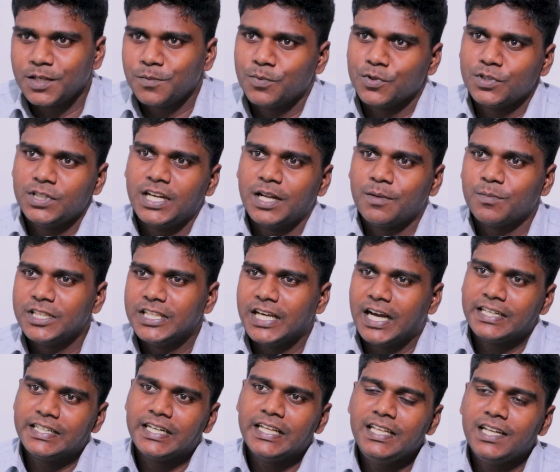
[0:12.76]
தற்போது நமது
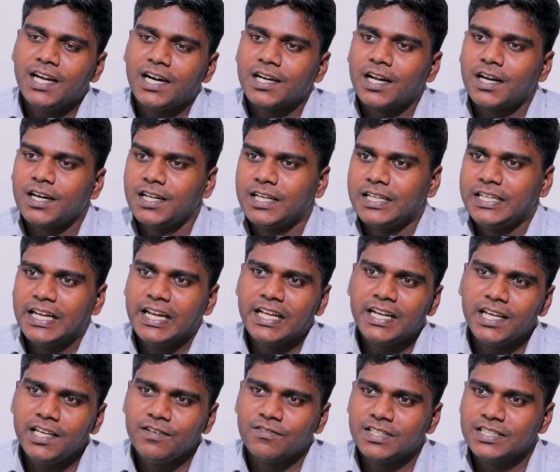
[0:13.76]
அண்டை நாடான
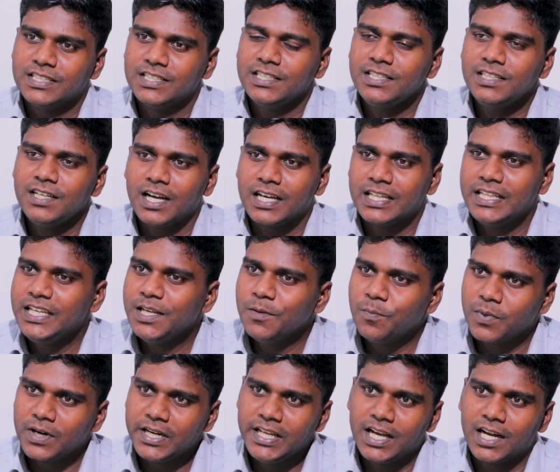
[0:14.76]
இலங்கை வந்து
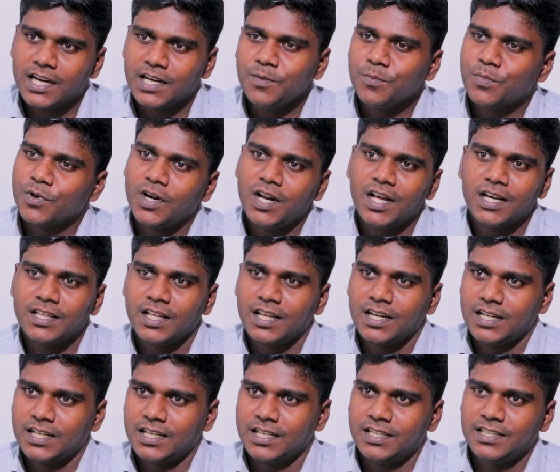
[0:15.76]
அதிகப்படியான
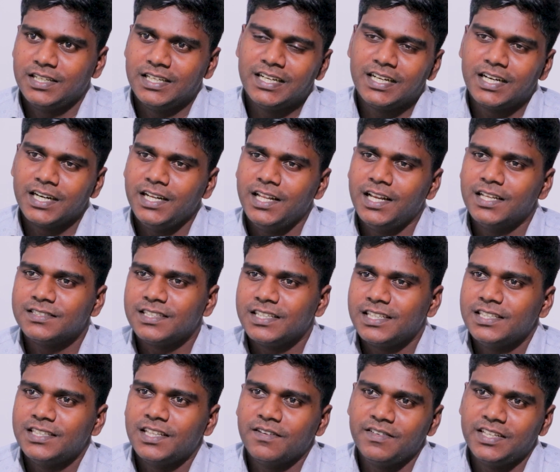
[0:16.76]
பொருளாதார நெருக்கடியில்
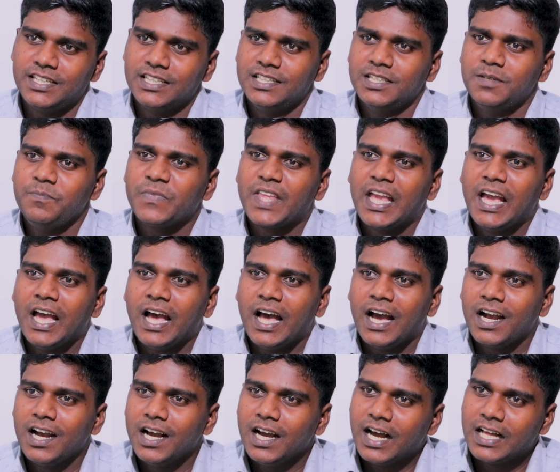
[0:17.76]
சிக்கி தவிக்குது
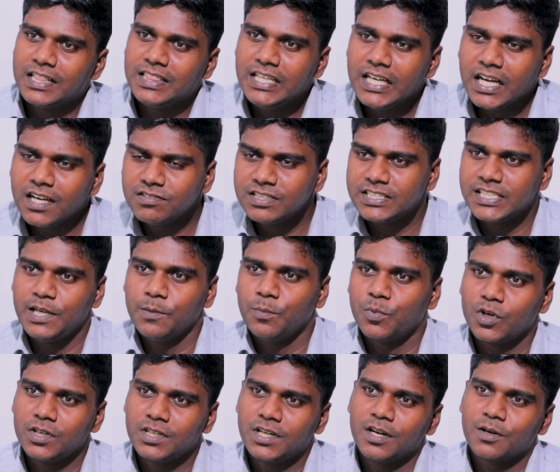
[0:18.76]
அங்கே அத்தியாவசிய
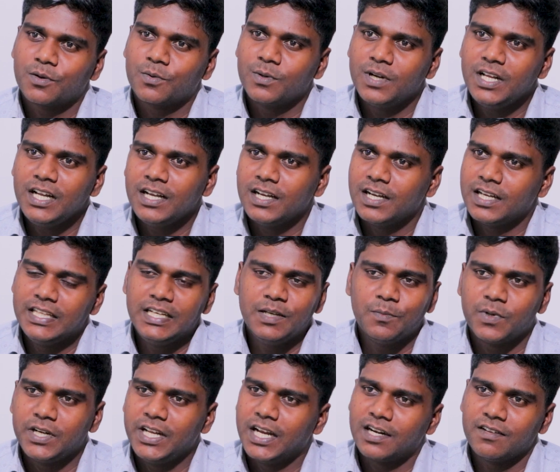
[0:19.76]
பொருட்கள் கூட
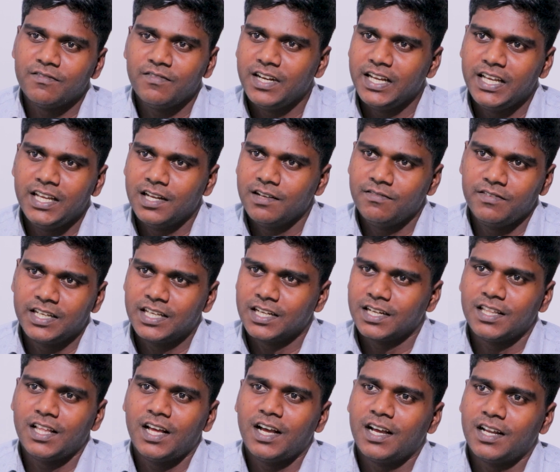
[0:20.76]
அதிகப்படியான விலையில்
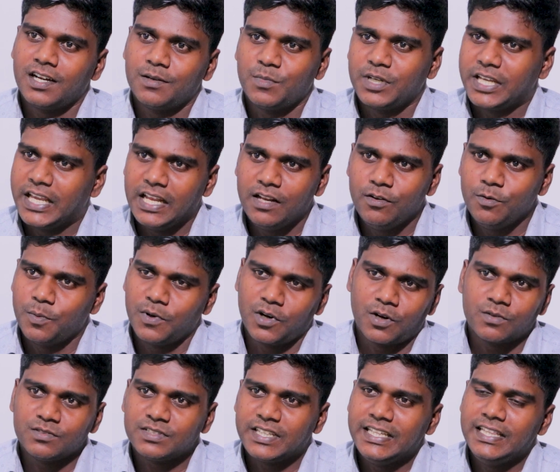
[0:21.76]
விற்கிறதா நம்ம
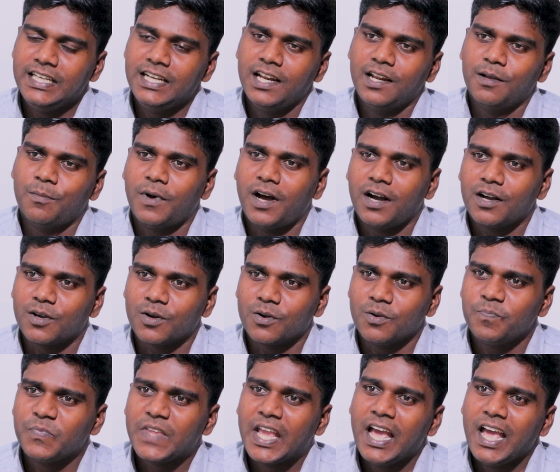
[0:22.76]
கேள்விப்படுறோம் செய்திகளில்
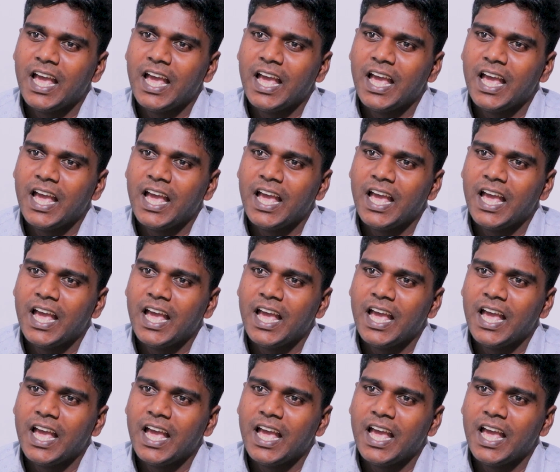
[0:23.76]
பார்க்குறோம்